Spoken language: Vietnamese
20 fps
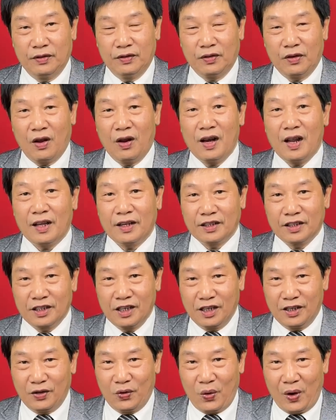đó là
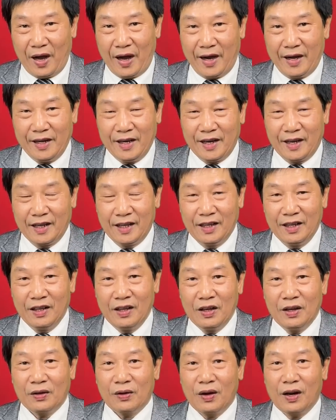sức khỏe này
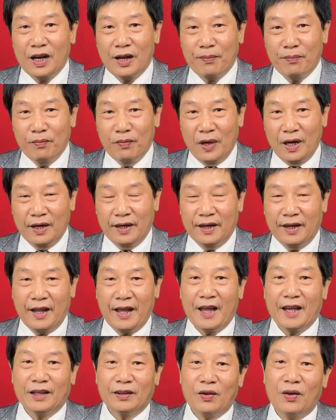đó là bình
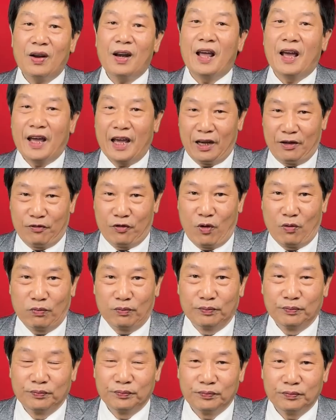an đó là hạnh phúc